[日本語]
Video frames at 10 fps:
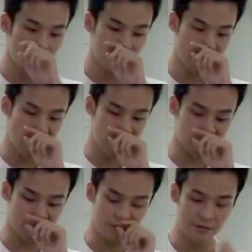で、えー
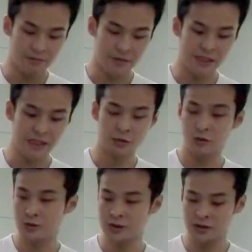とまあ、先ほ
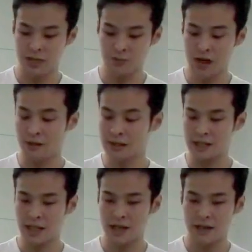どの蘇生も合わ
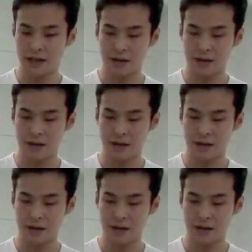せて